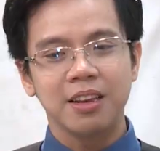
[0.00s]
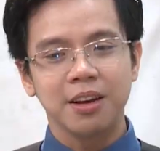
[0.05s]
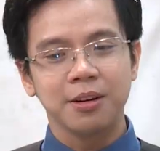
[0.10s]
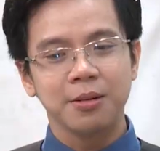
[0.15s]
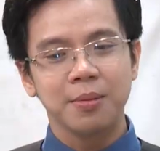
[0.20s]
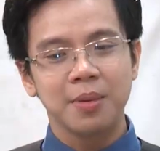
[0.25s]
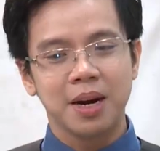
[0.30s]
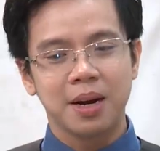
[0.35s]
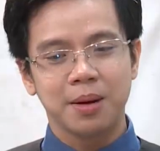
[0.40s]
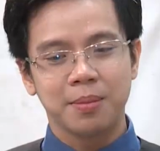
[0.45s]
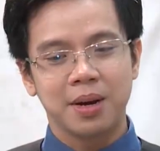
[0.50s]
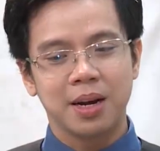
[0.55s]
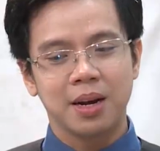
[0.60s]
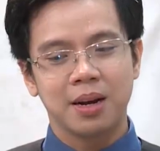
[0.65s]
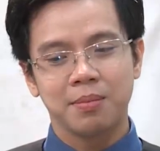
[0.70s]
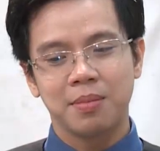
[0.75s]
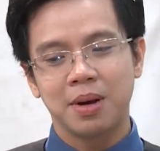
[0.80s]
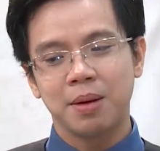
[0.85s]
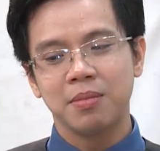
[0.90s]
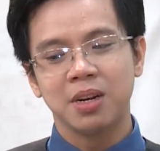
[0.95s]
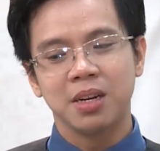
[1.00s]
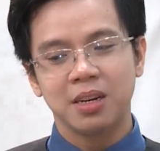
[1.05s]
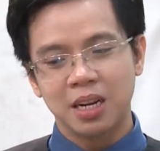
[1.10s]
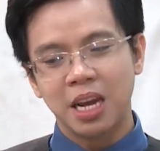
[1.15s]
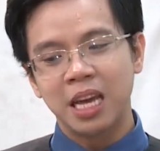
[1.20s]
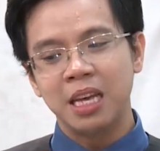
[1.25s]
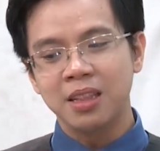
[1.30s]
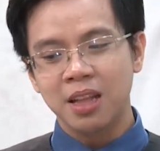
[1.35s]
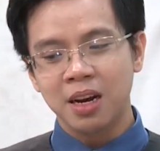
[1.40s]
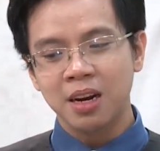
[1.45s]
chữ mà mà mà mình
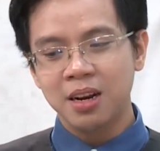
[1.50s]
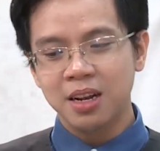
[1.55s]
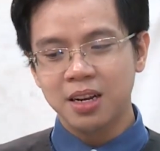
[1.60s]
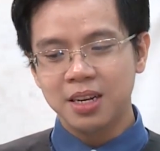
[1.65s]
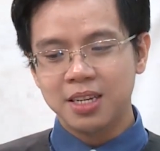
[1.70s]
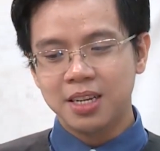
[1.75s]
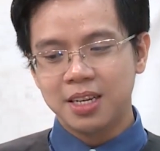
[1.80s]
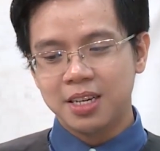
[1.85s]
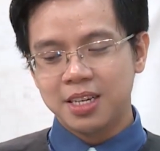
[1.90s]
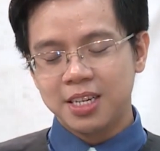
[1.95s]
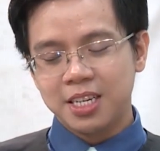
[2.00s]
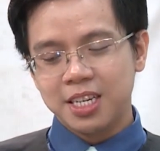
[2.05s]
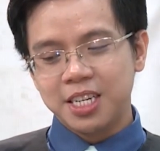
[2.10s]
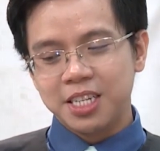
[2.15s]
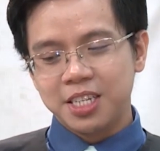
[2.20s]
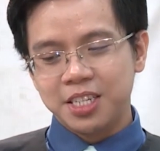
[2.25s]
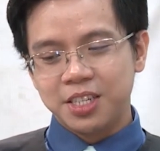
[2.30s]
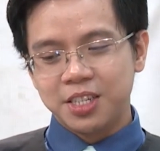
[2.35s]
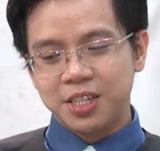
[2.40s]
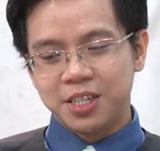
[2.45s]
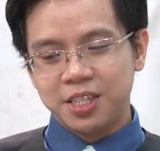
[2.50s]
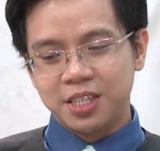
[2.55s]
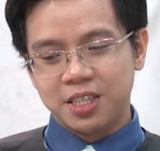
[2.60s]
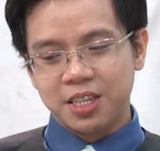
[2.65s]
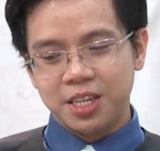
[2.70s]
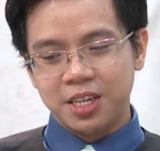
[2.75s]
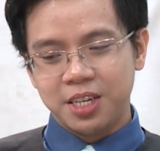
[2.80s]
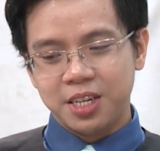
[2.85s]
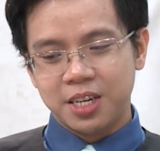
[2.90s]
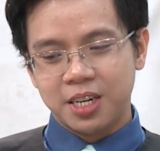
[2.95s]
nghĩ tới đó rồi
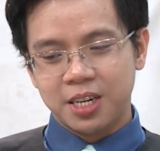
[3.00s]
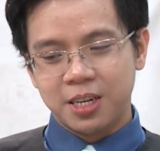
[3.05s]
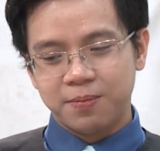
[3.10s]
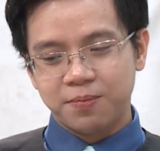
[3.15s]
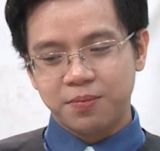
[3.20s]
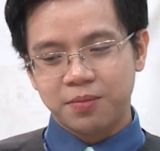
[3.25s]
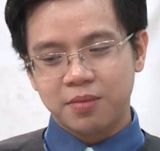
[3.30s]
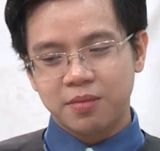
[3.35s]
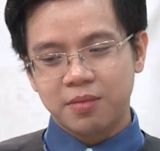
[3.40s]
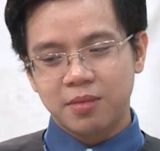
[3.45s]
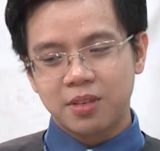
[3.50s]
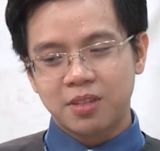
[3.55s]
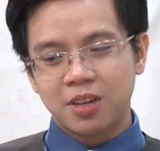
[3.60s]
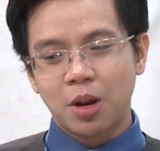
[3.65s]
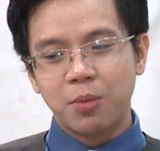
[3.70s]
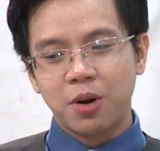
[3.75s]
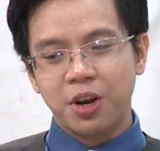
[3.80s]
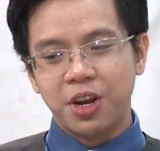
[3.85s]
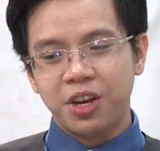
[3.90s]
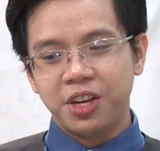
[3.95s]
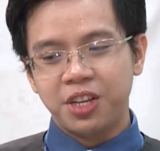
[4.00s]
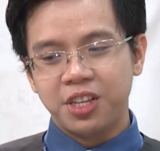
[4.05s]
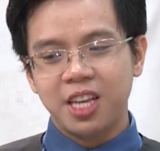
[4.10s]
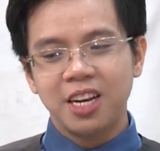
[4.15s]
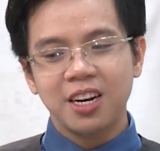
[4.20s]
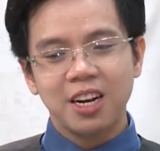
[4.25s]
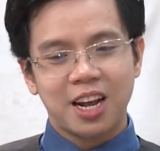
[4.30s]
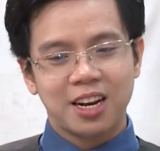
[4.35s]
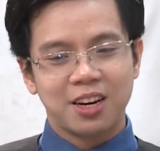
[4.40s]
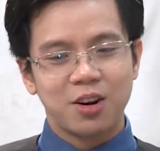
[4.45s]
thì ờ, xong rồi
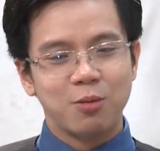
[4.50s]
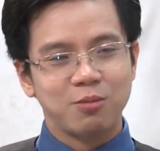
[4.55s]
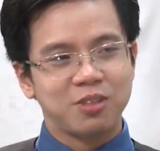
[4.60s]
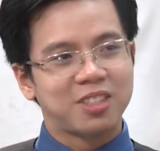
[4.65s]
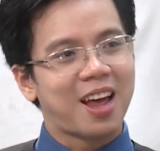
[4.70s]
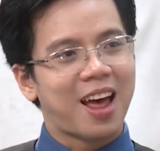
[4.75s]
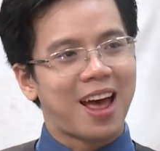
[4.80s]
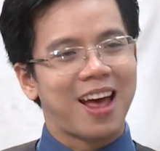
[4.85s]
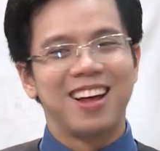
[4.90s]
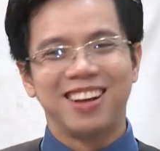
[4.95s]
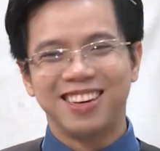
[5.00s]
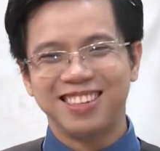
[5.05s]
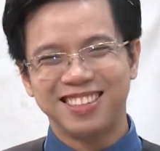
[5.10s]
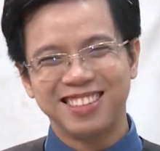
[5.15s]
tiếng lành đụng xa